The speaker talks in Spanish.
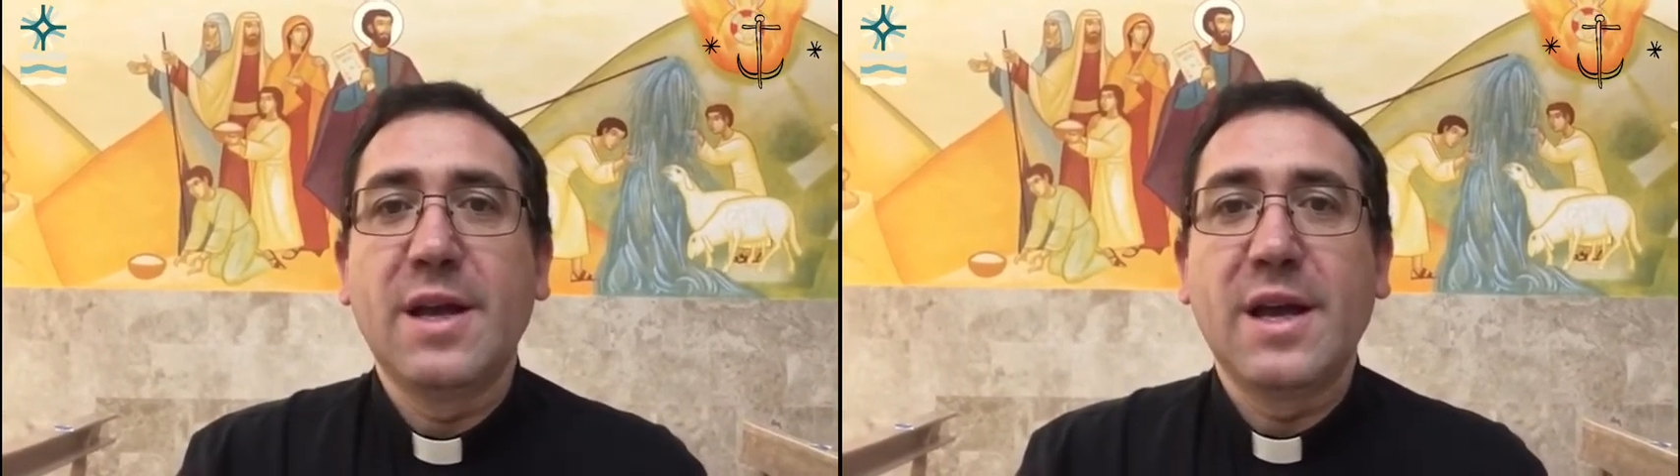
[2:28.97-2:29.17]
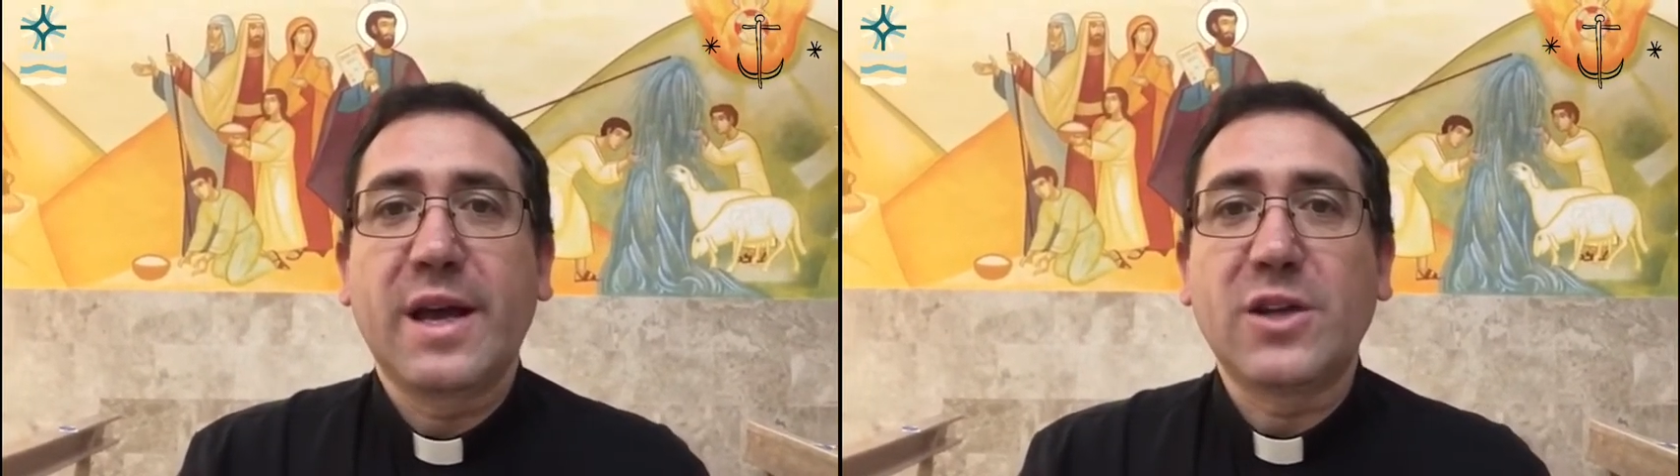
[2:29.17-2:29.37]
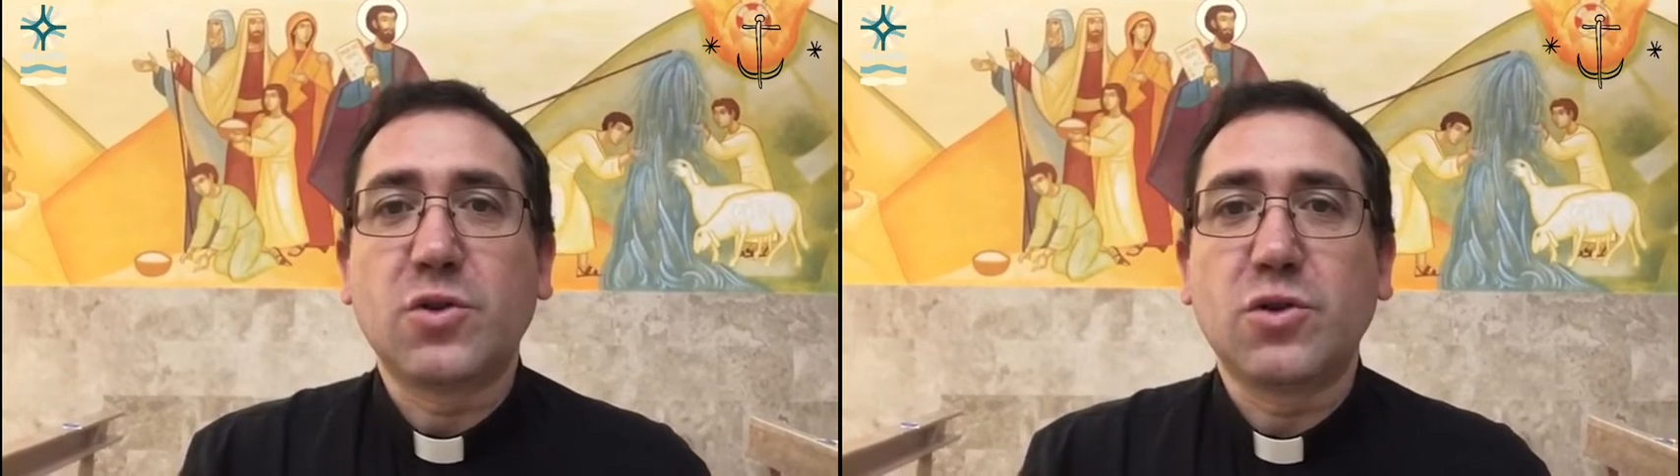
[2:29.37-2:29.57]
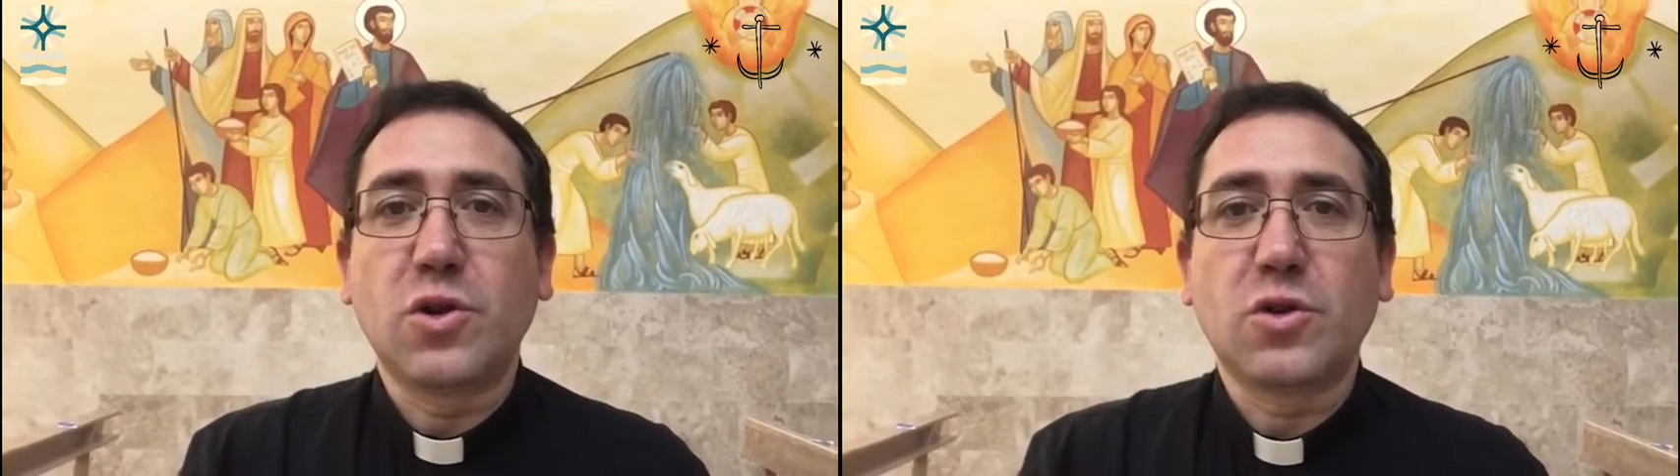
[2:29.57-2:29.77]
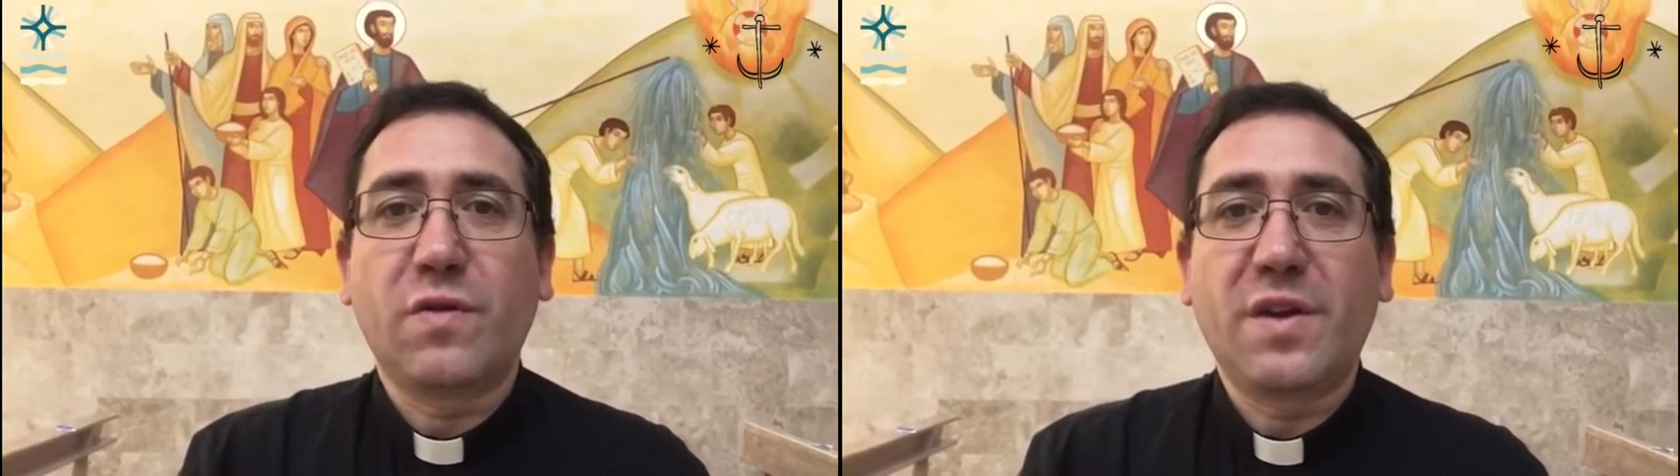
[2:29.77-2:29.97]
Jesús
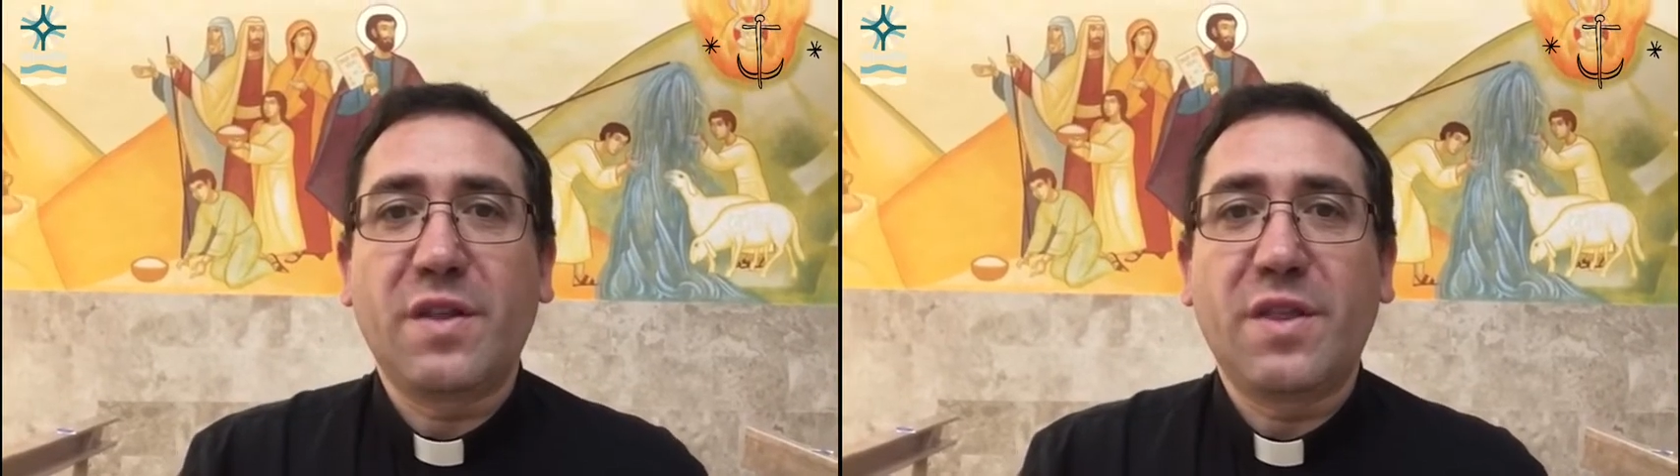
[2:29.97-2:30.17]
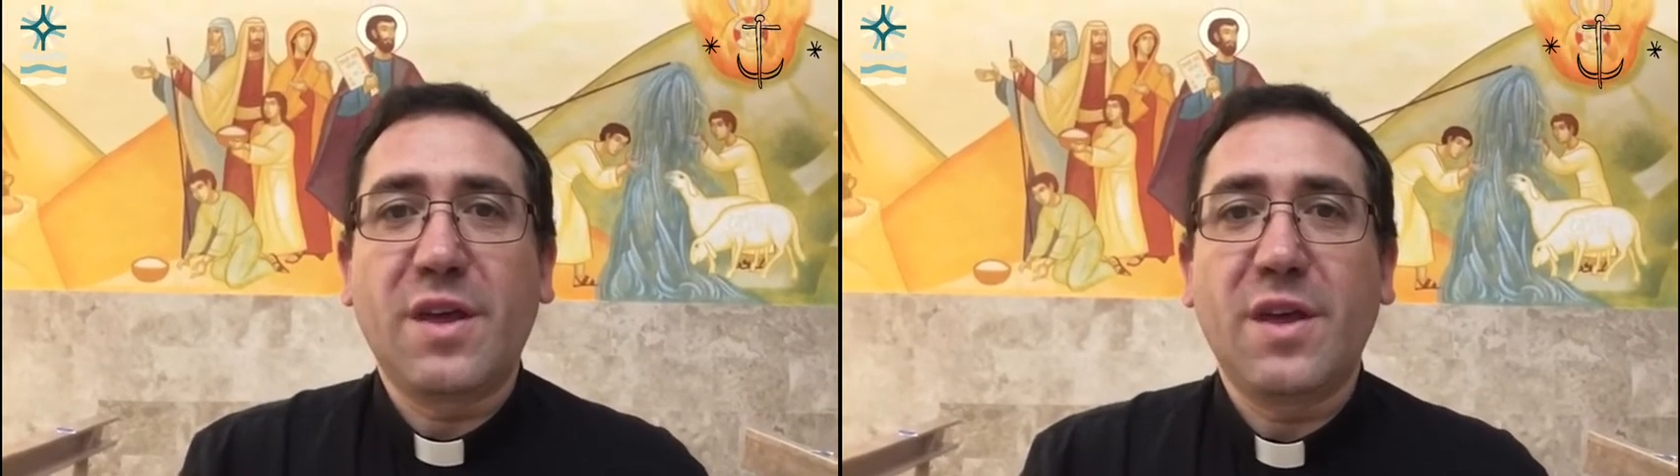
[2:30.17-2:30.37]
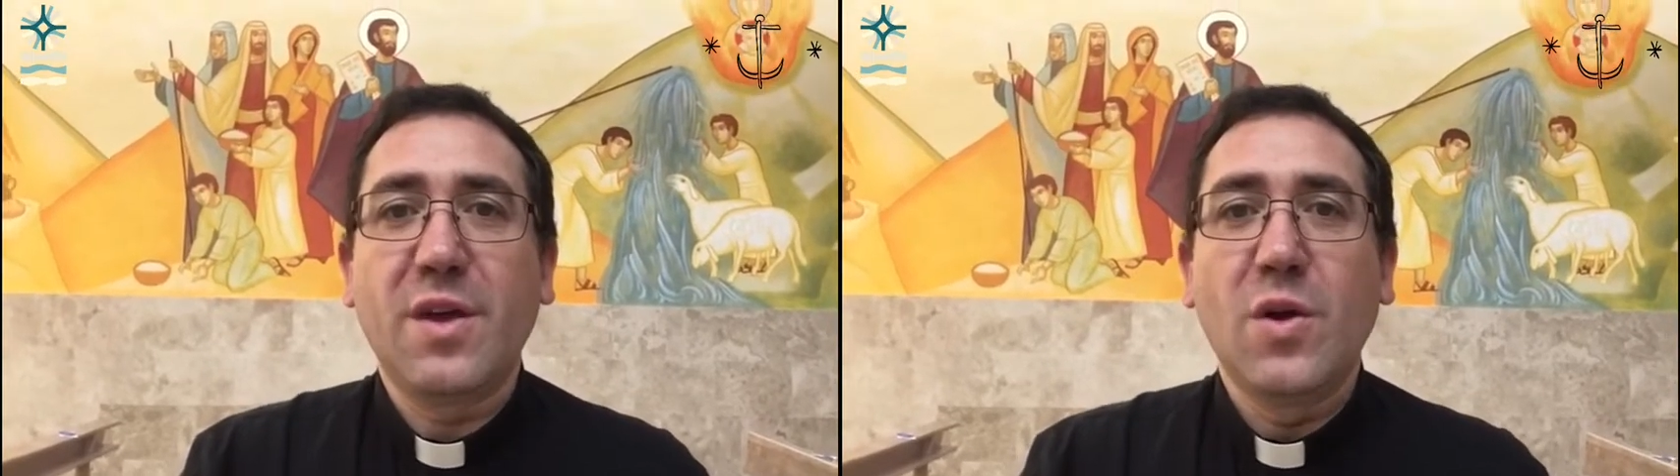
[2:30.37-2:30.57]
nos ofrece